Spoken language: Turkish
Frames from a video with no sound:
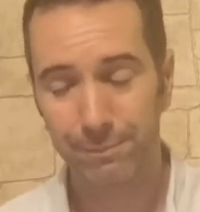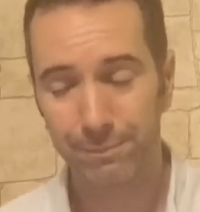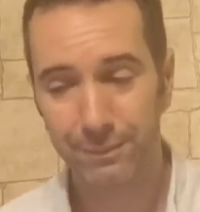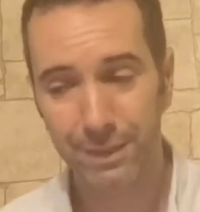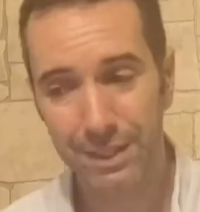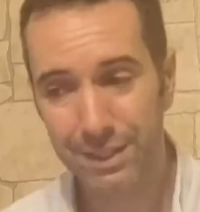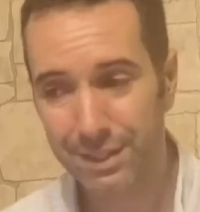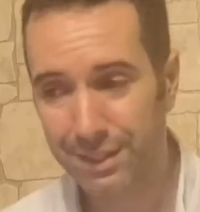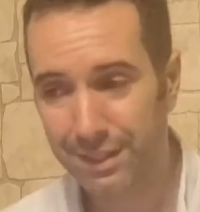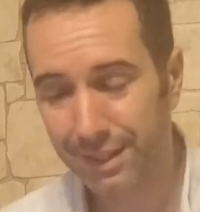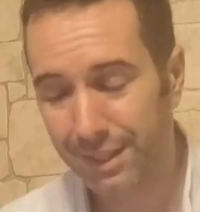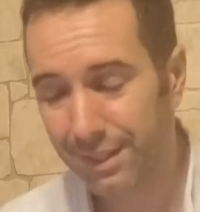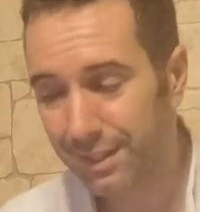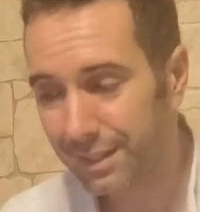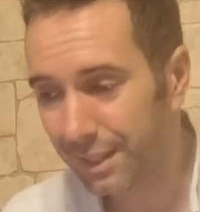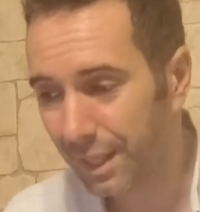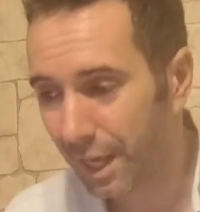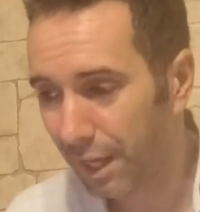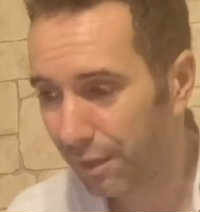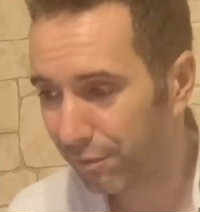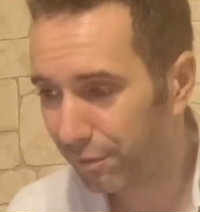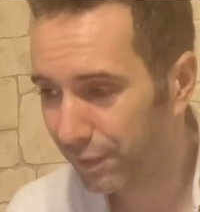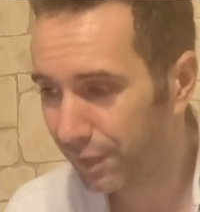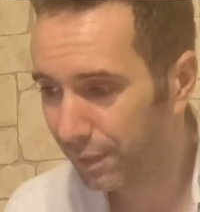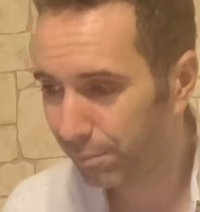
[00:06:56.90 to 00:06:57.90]
nasıl nasıl
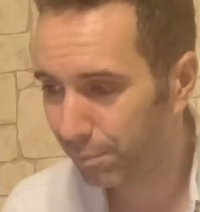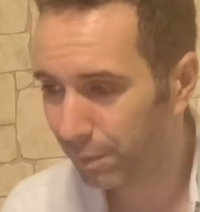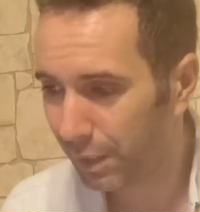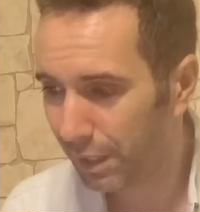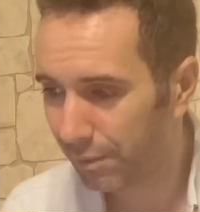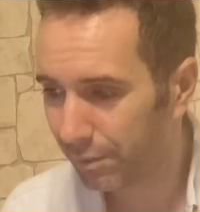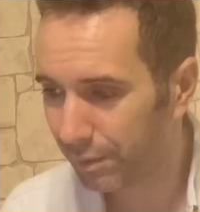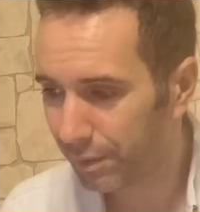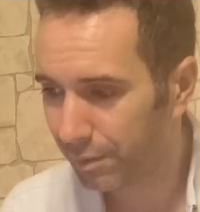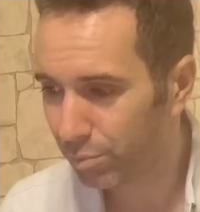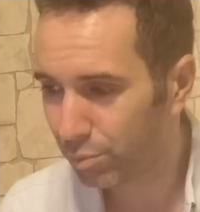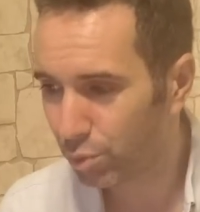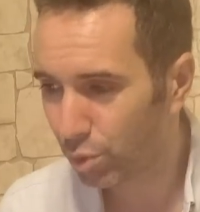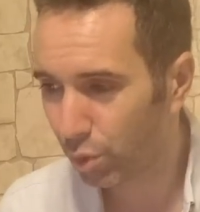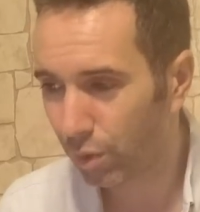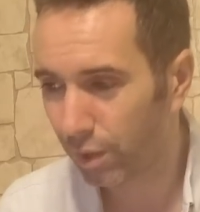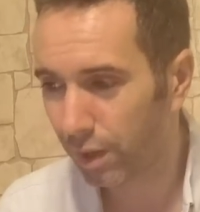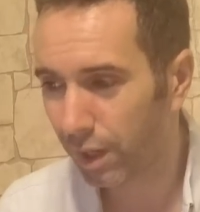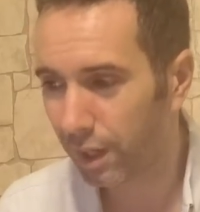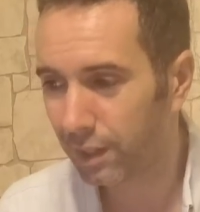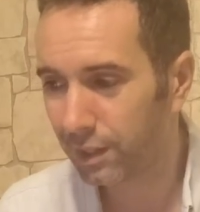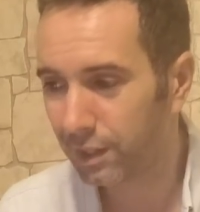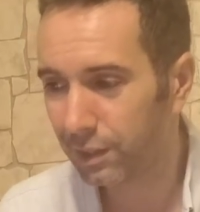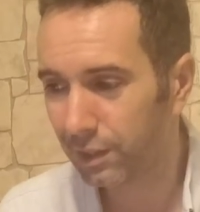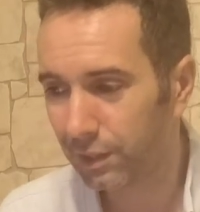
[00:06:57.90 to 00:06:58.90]
tarif edeyim bilemedim.
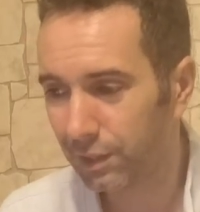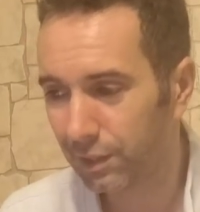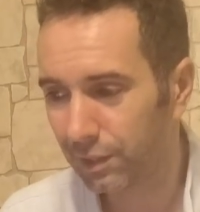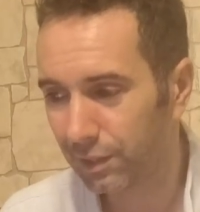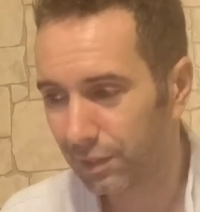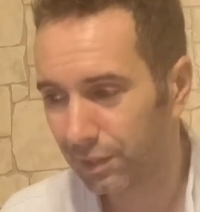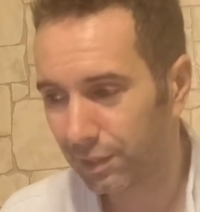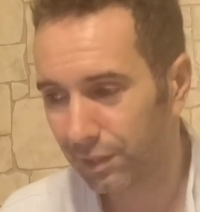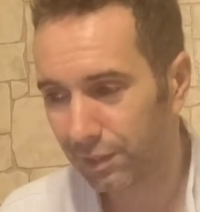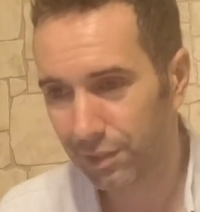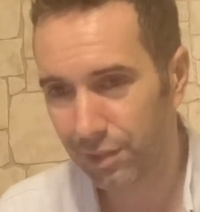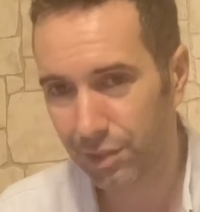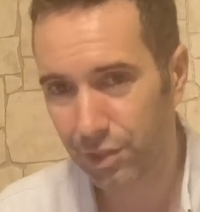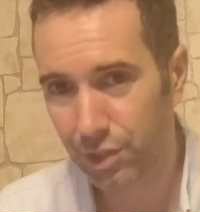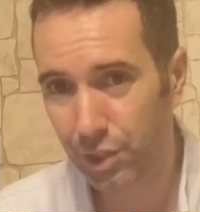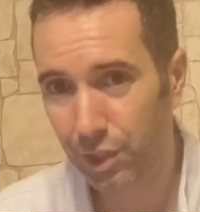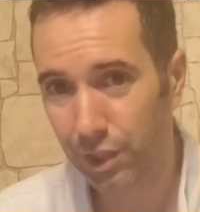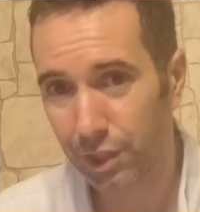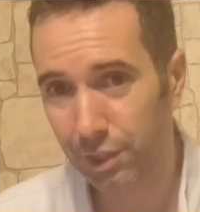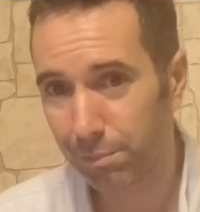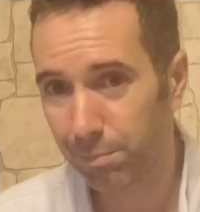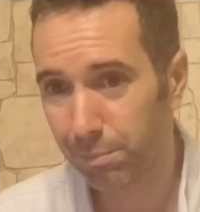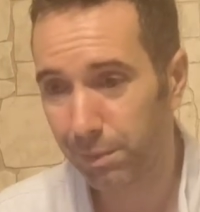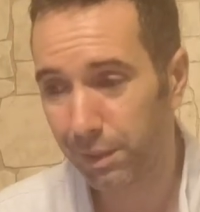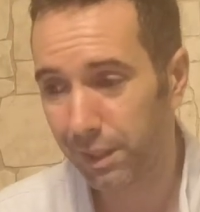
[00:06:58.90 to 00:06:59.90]
Çok
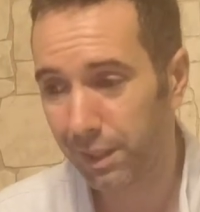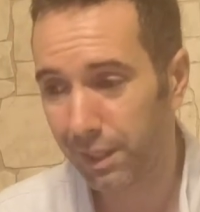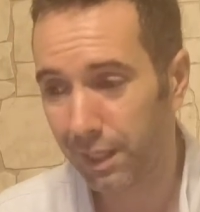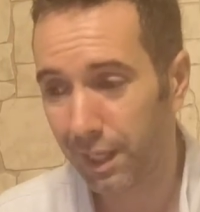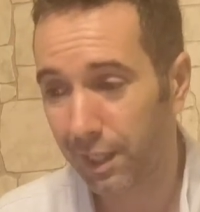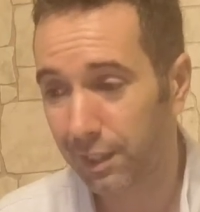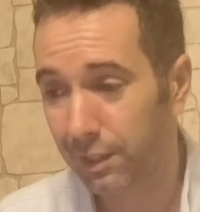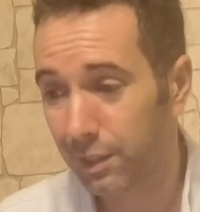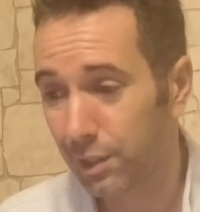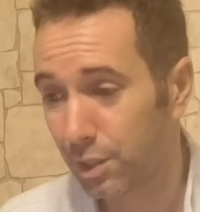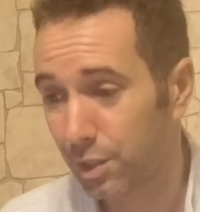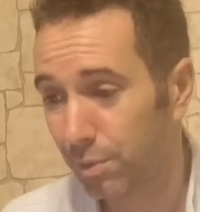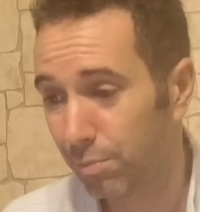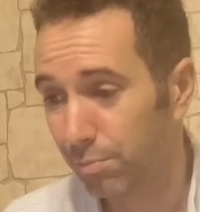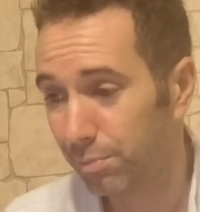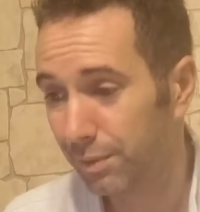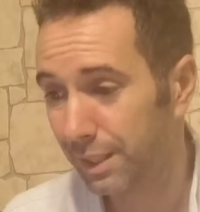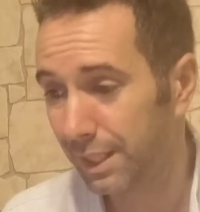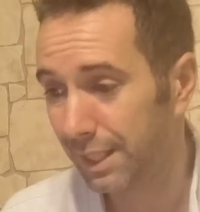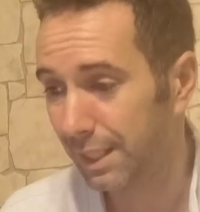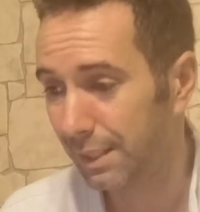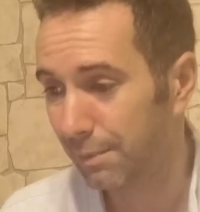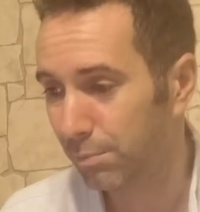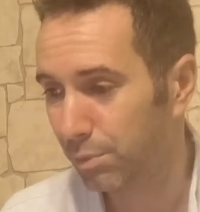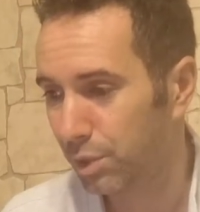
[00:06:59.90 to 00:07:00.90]
akılcıl bir yaklaşım
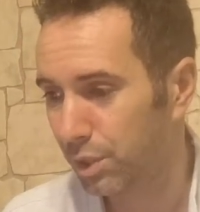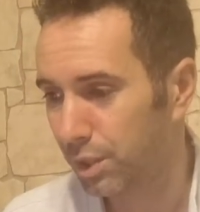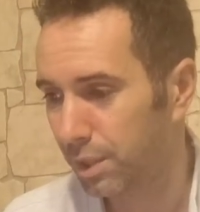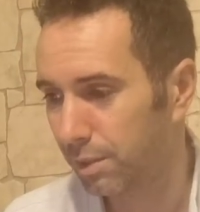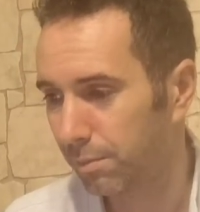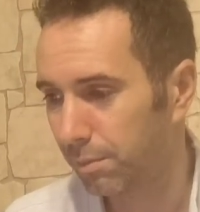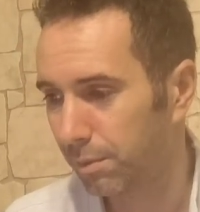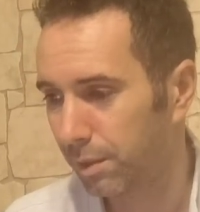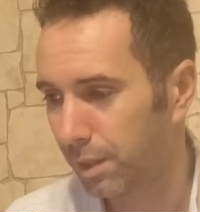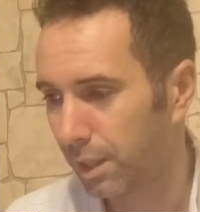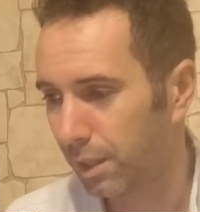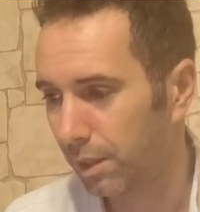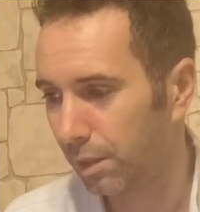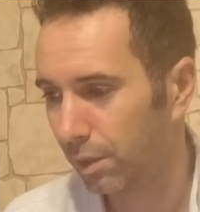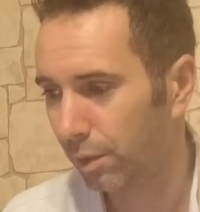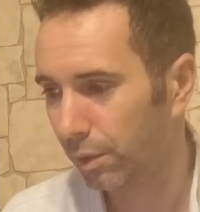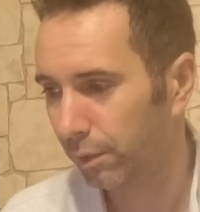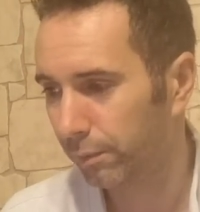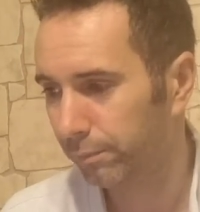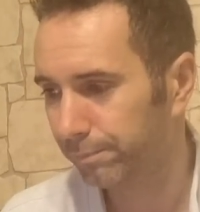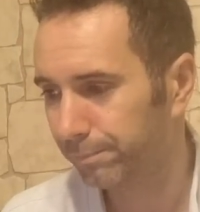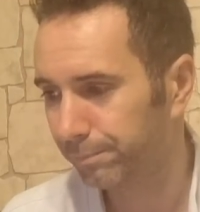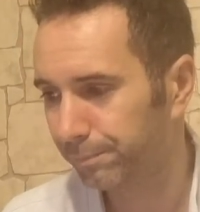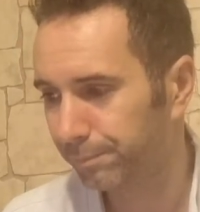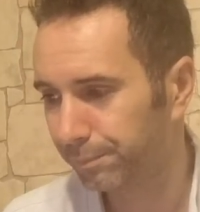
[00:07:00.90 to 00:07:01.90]
değilmiş gibi
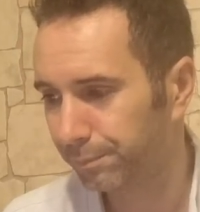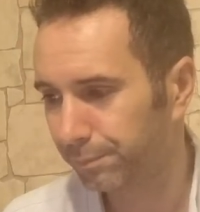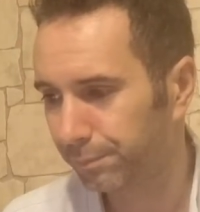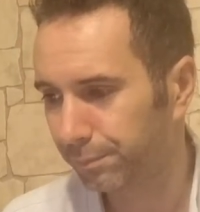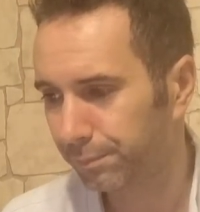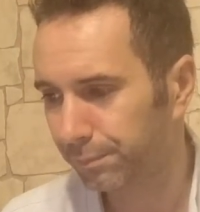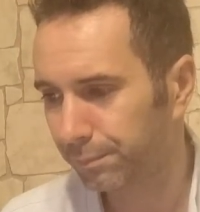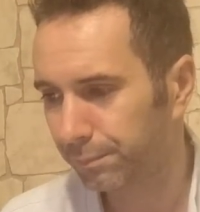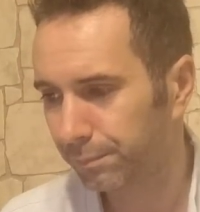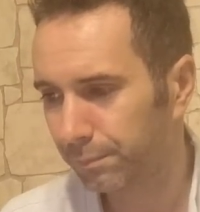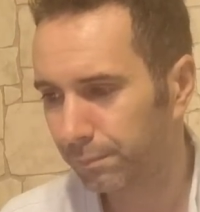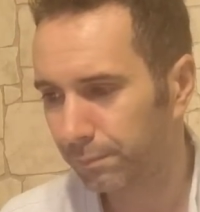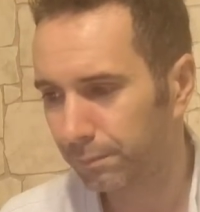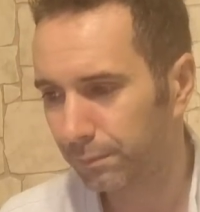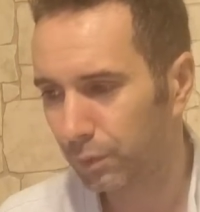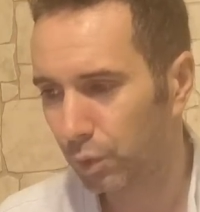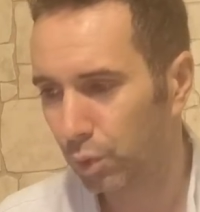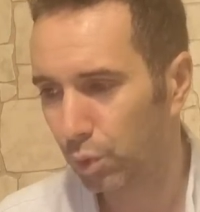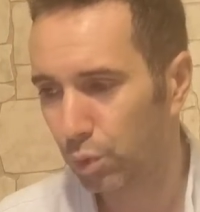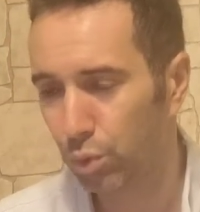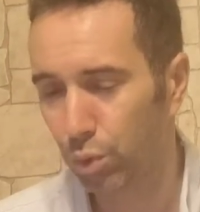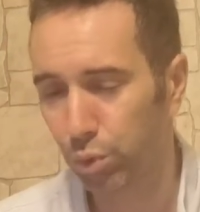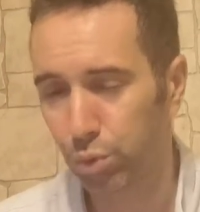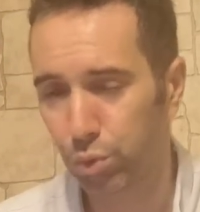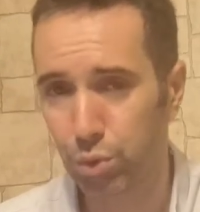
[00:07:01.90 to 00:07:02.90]
geliyor.
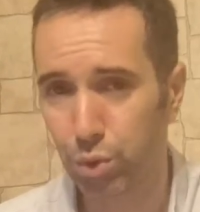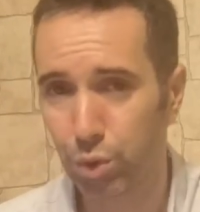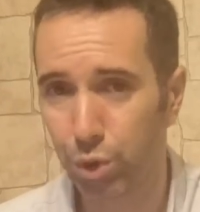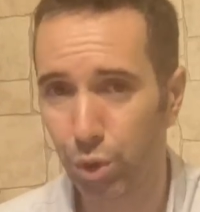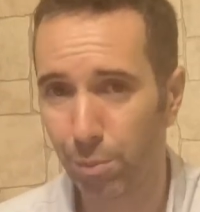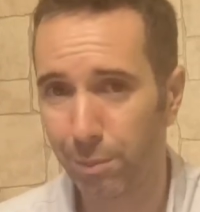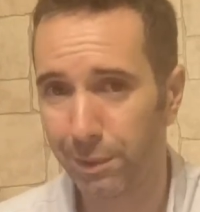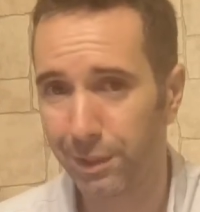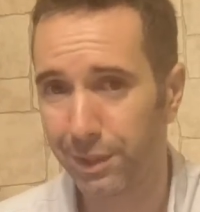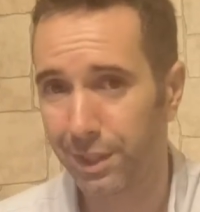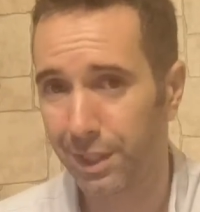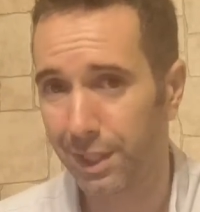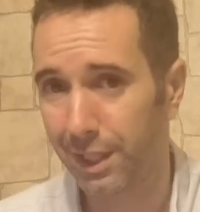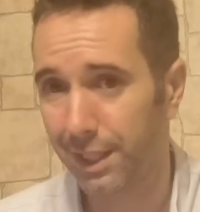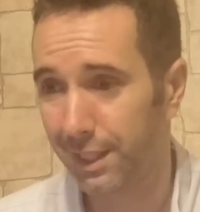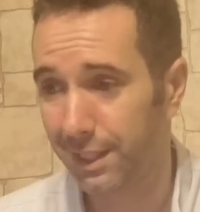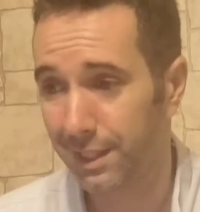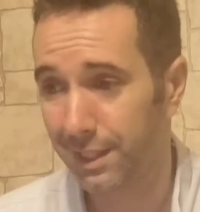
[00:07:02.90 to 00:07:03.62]
130 kilometreye